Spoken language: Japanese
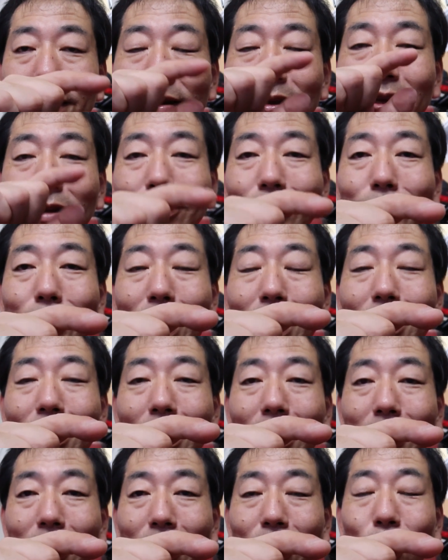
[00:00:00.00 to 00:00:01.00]
出る前
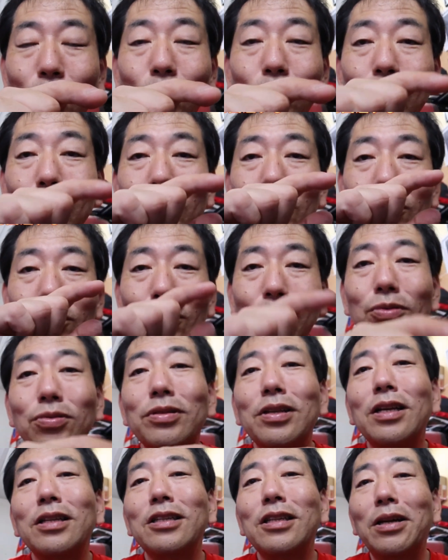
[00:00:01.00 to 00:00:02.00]
なんで、ほんと
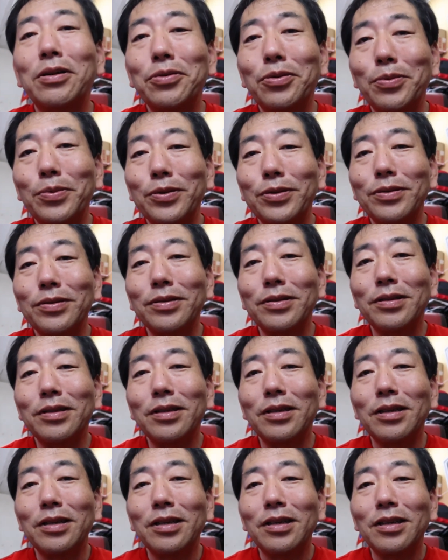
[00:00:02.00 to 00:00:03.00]
直前になると思うんです。
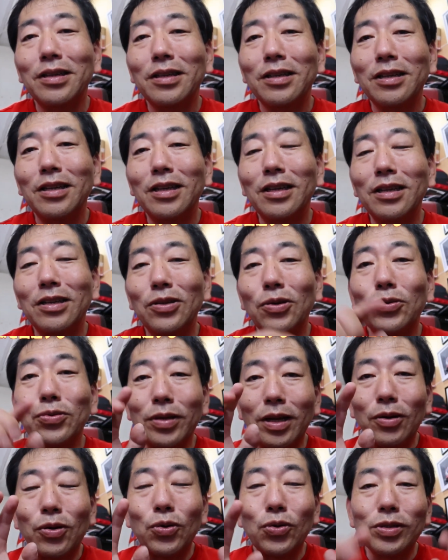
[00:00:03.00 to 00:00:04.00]
えー、よ
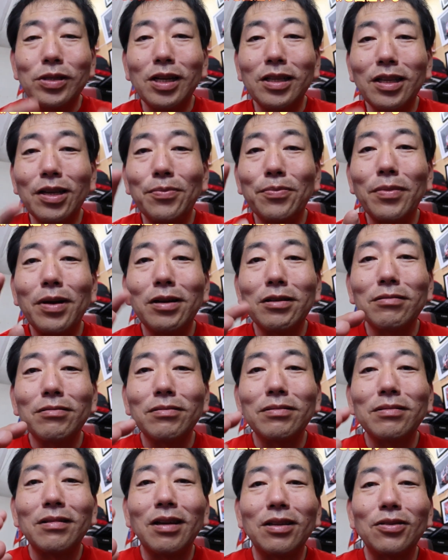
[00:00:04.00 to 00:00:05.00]
くね、交差点曲が
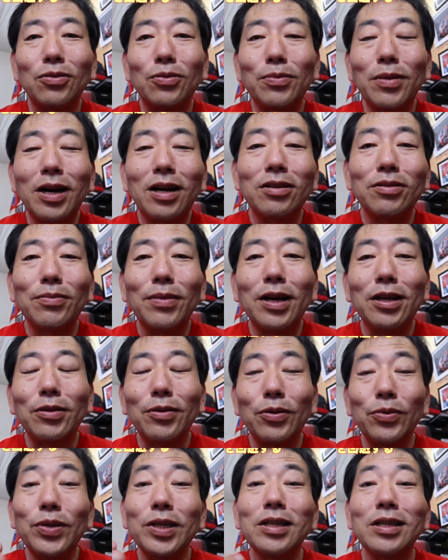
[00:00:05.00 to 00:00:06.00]
る、あの曲がる前に
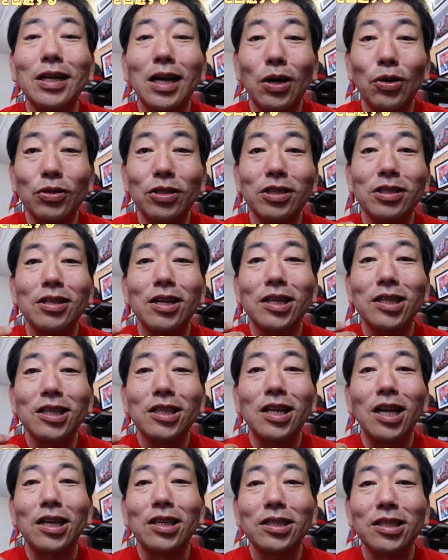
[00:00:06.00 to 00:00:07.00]
はウインカーを事前
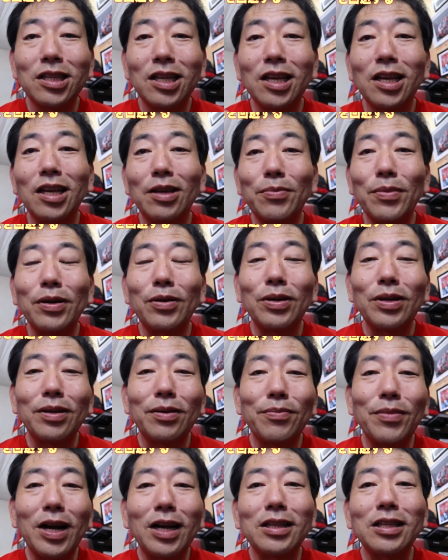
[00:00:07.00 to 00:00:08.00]
に出して、ま、
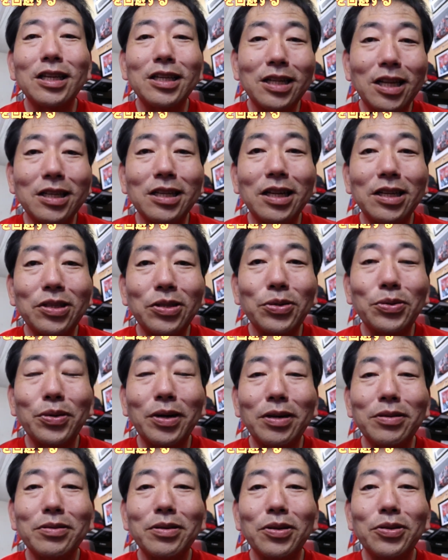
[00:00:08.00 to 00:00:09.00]
曲がっていきなさいっていうの
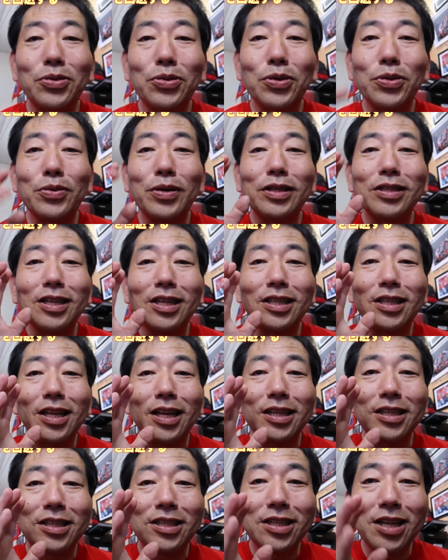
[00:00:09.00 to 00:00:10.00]
があるんだけど、それは絶
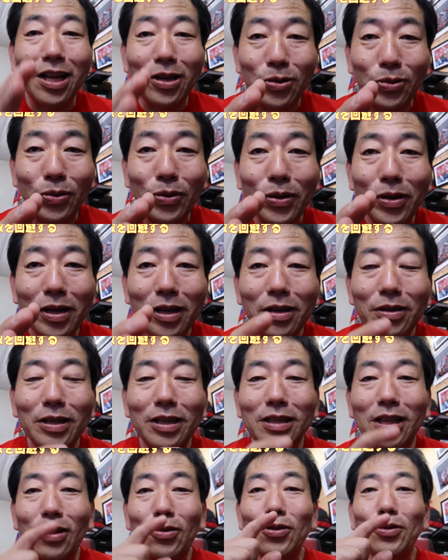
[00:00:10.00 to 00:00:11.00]
対しないこ
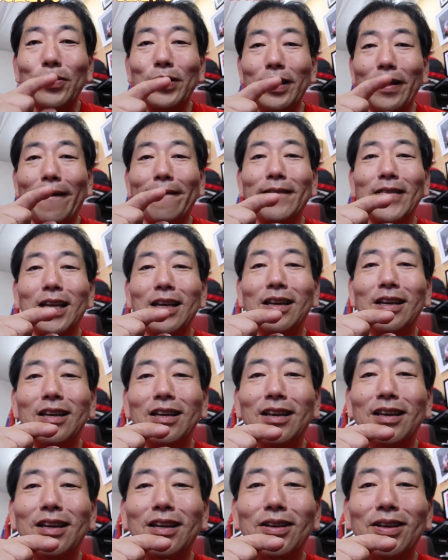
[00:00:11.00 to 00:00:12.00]
と。例えばね、
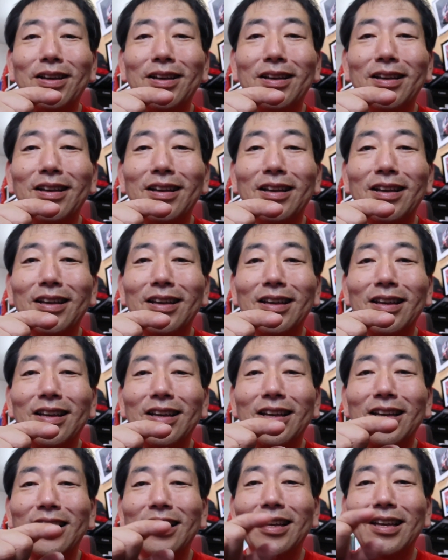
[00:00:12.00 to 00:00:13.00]

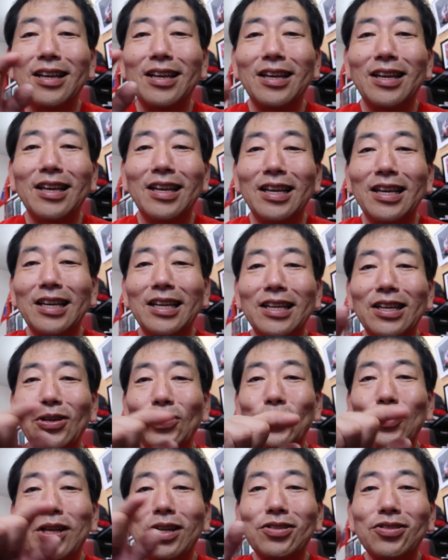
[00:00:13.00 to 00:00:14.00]

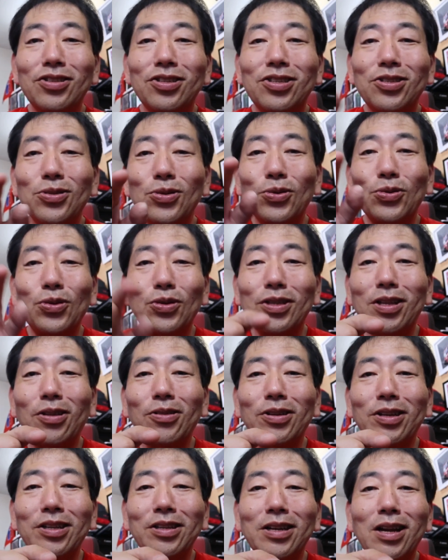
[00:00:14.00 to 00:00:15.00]
えー、右折しようとした
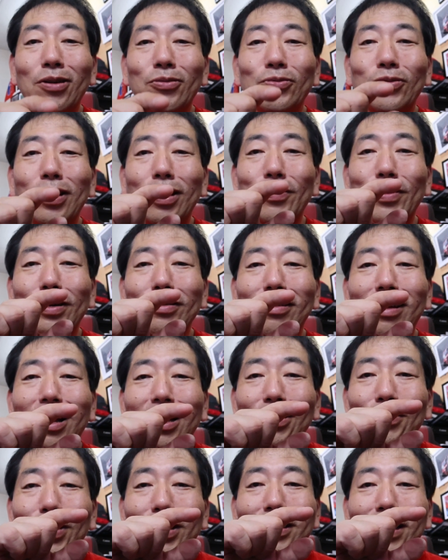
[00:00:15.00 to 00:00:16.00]
ときでラウンドアバウト
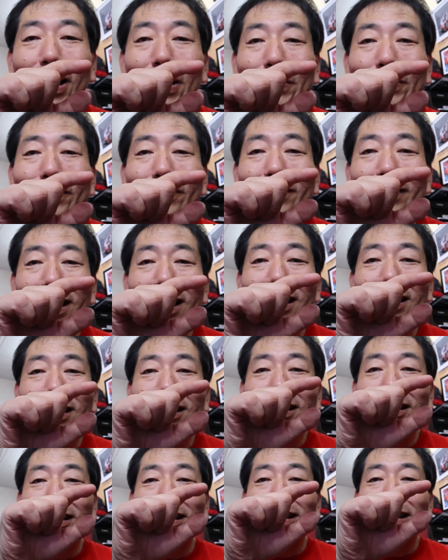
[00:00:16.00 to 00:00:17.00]
入りました。ね。
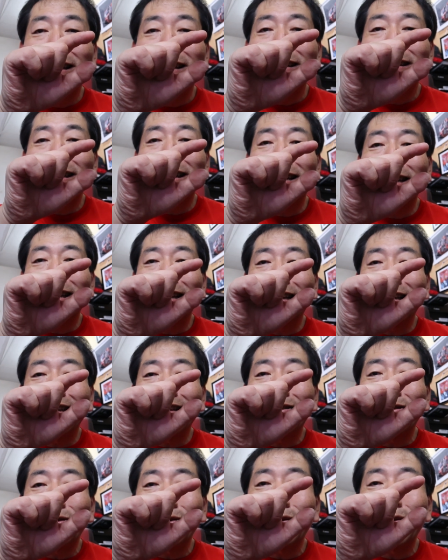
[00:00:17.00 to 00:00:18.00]
で、
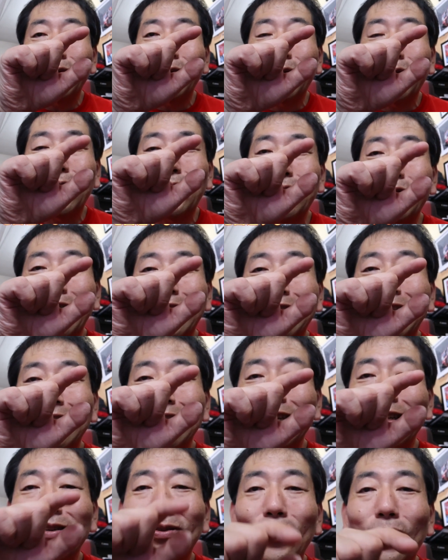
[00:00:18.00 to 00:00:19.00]
えっと、この
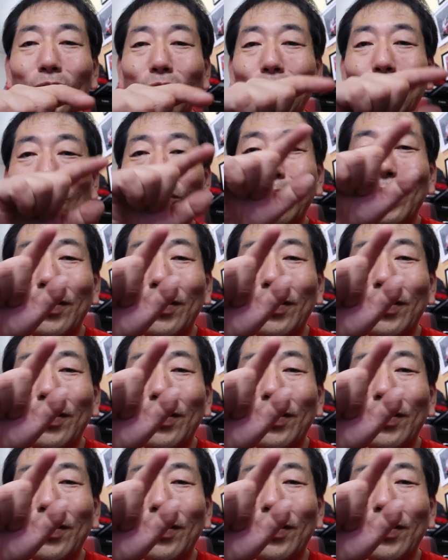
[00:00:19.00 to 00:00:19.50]
辺り、ここを